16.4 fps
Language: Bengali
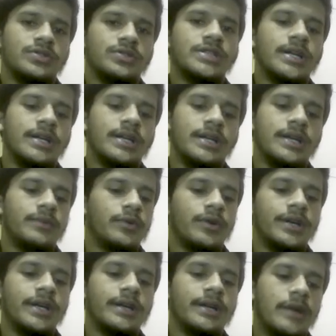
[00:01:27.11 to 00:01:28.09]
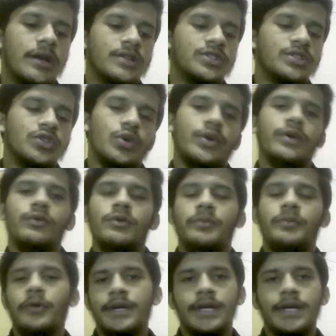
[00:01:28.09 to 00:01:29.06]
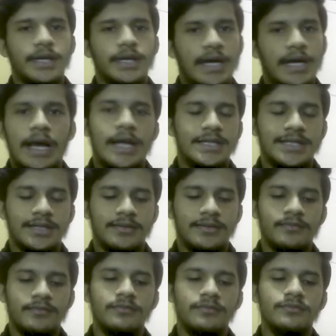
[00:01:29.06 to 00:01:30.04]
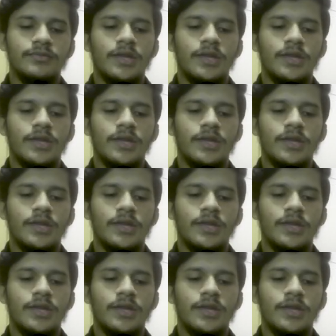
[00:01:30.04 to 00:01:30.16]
জানেন এই পলিটেকনিক বাংলাদেশে অনেকগুলো পলিটেকনিক আছে হুম